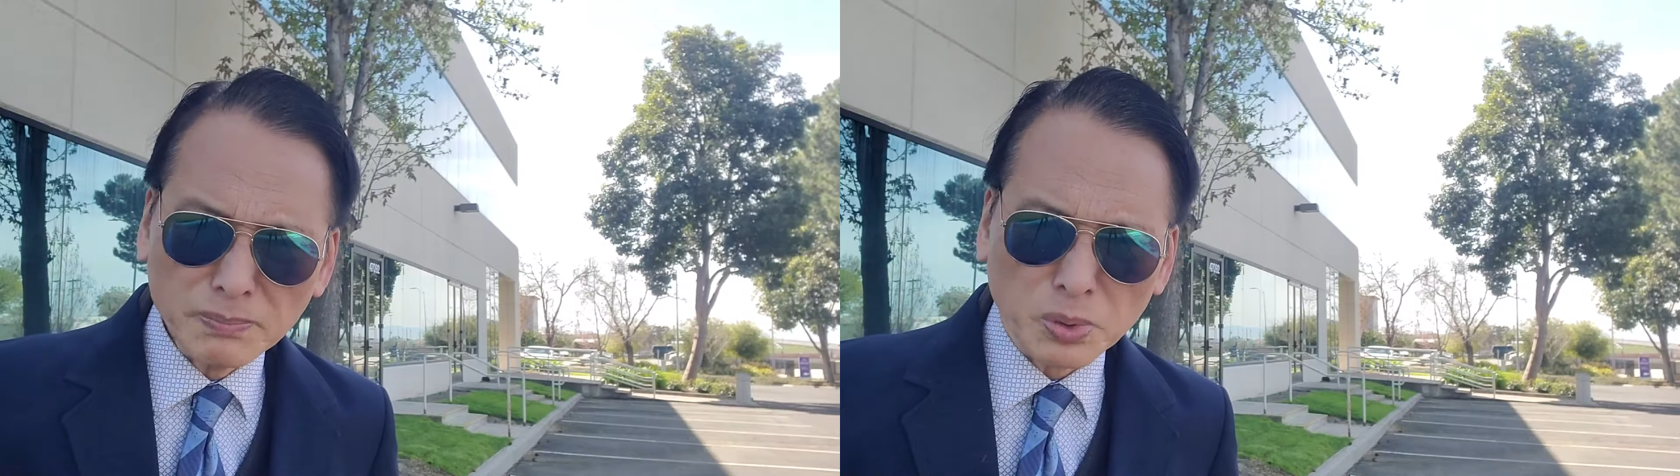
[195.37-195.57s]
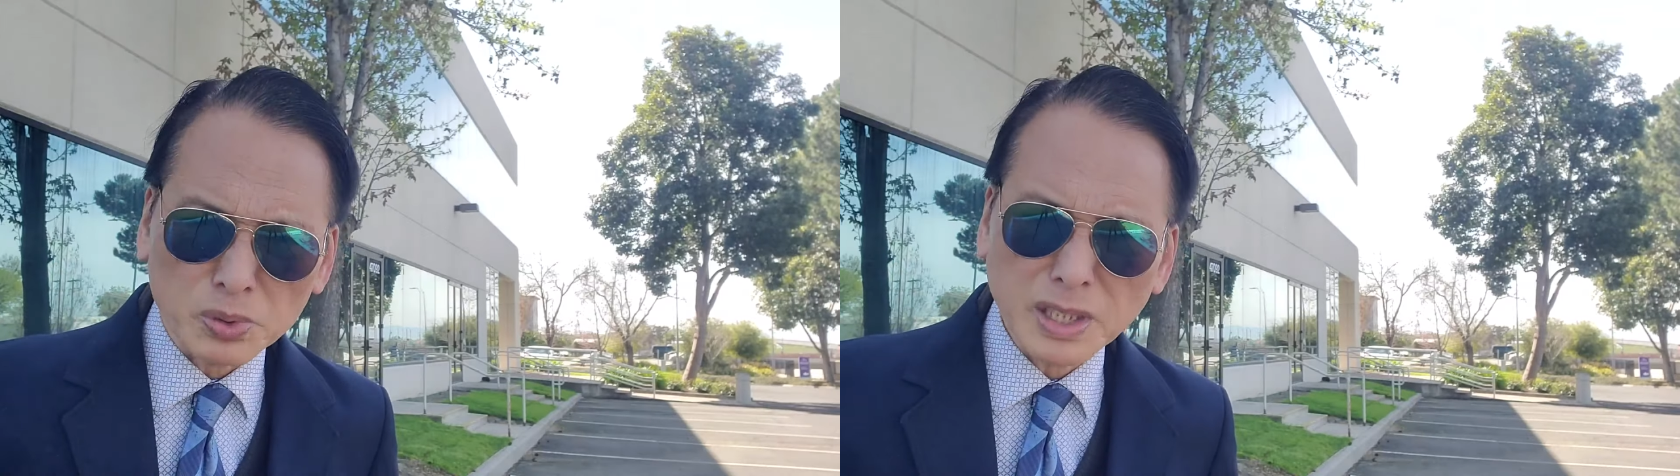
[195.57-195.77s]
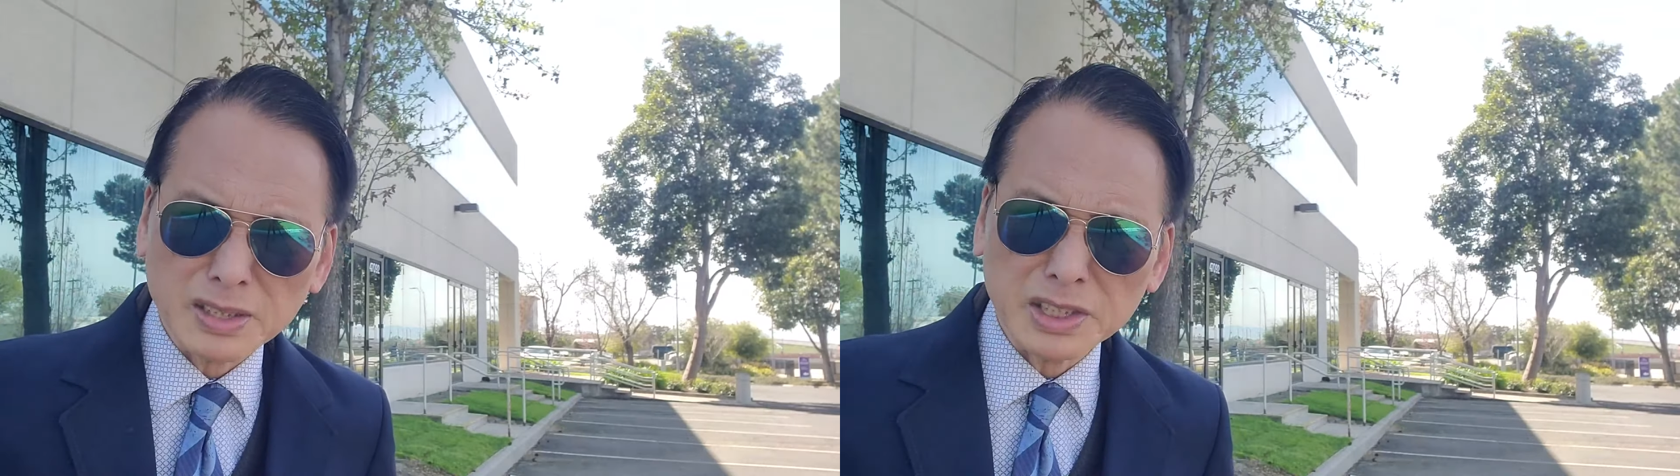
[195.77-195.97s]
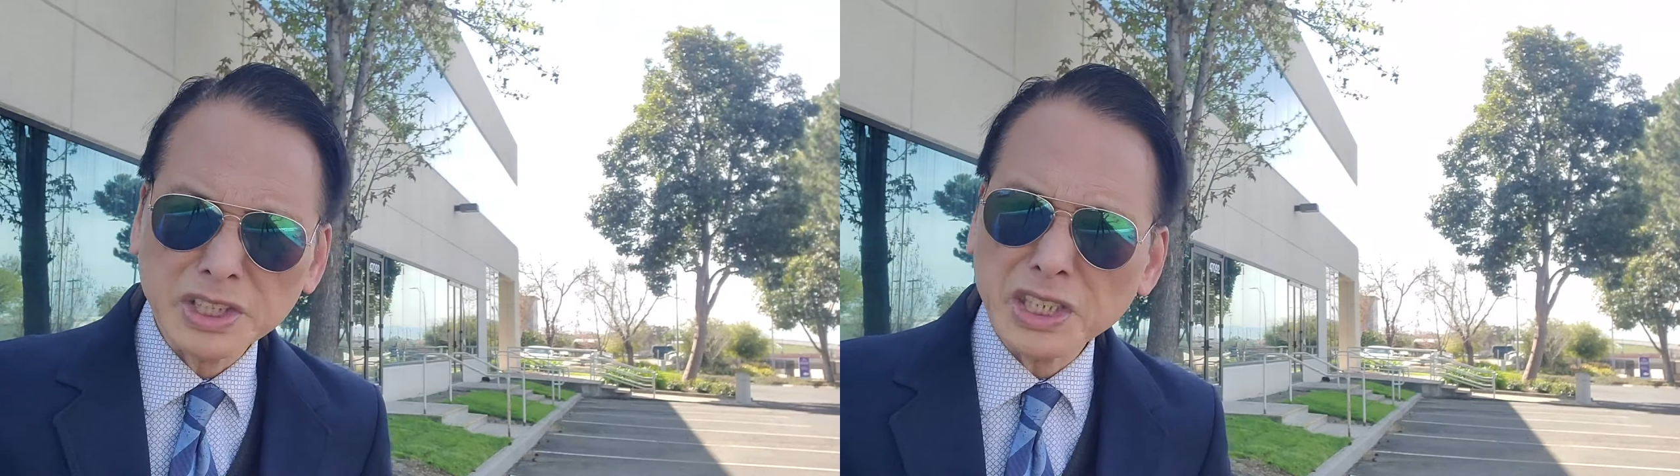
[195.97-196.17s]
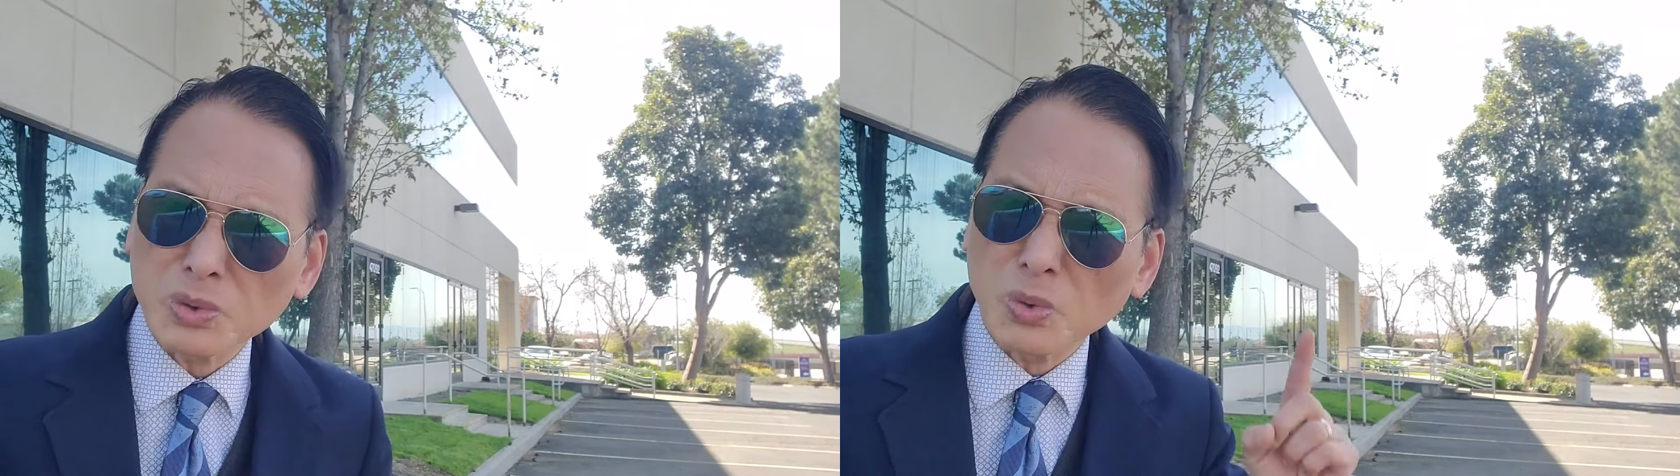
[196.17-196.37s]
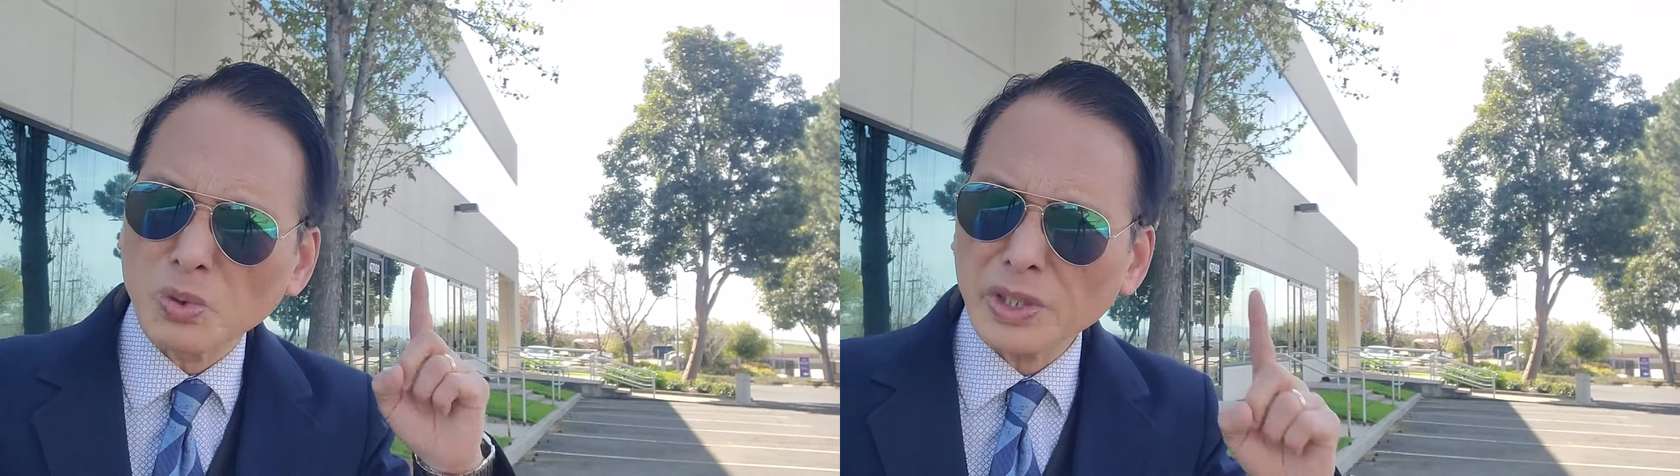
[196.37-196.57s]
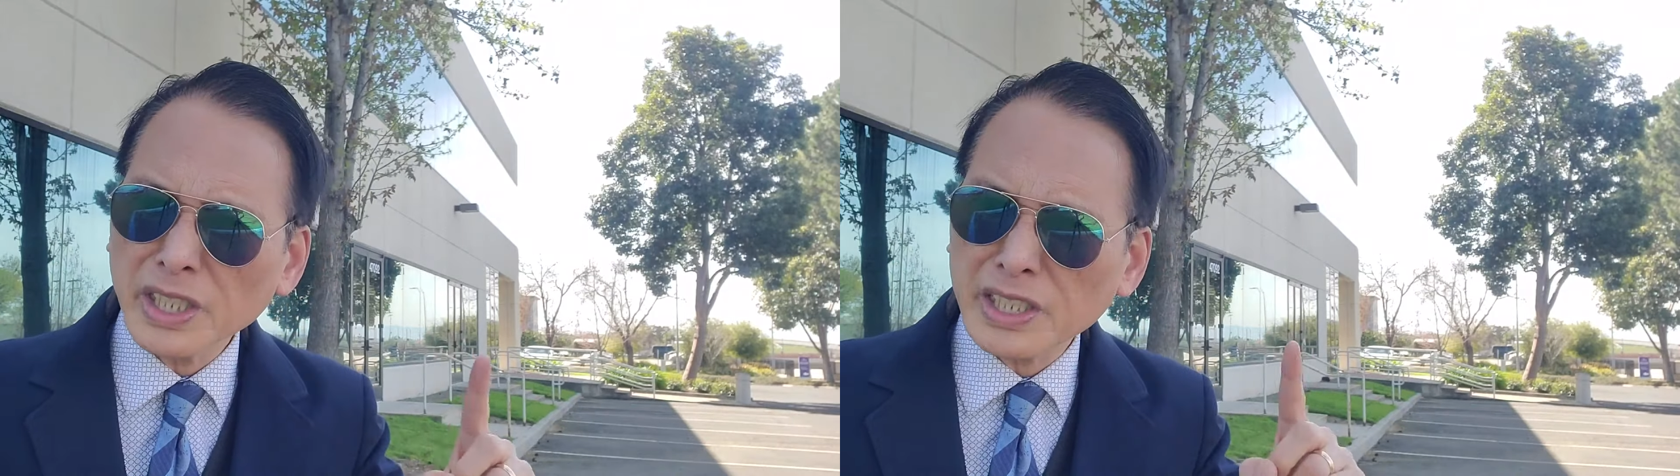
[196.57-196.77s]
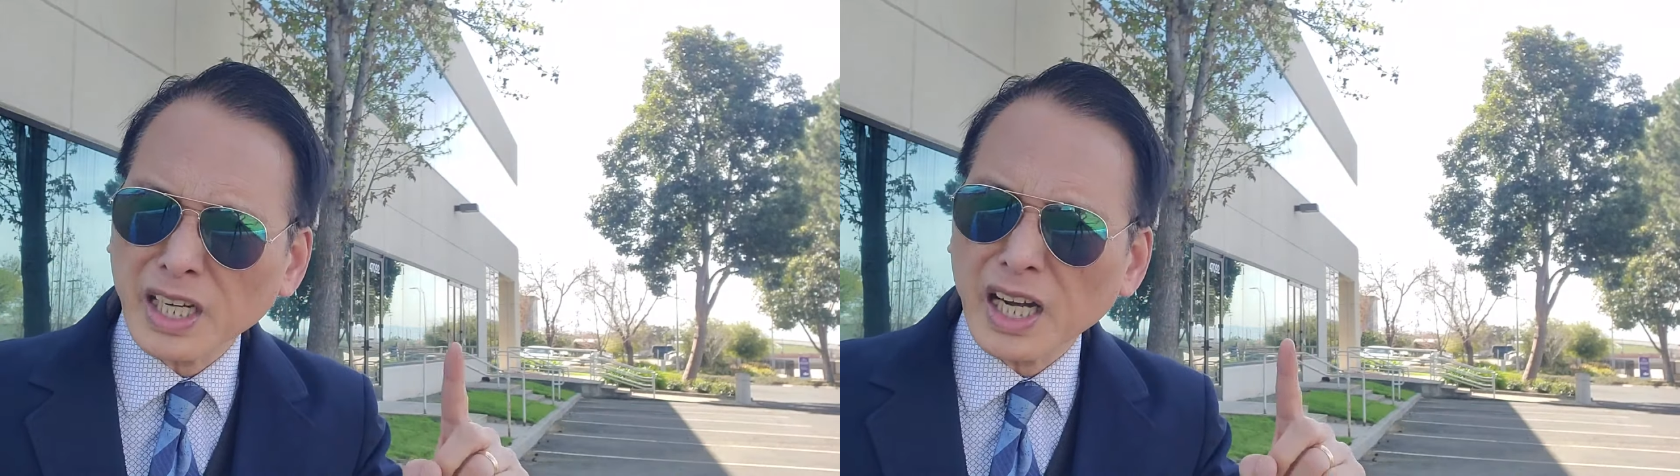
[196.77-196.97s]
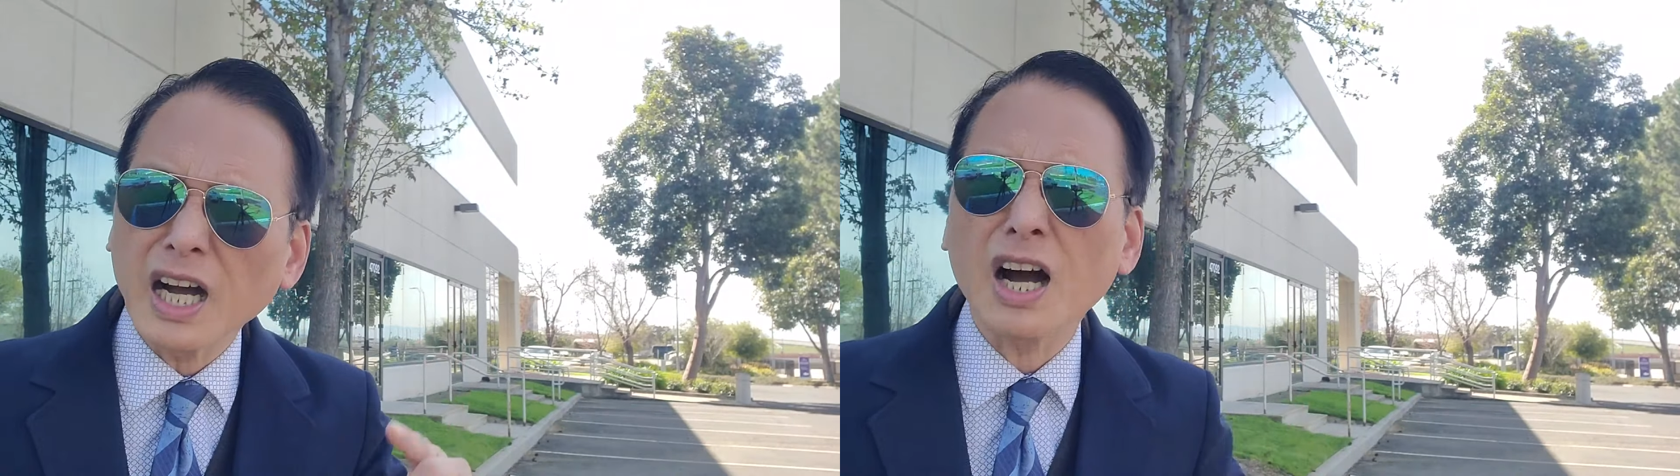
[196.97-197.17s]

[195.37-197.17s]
普照的戏谷一个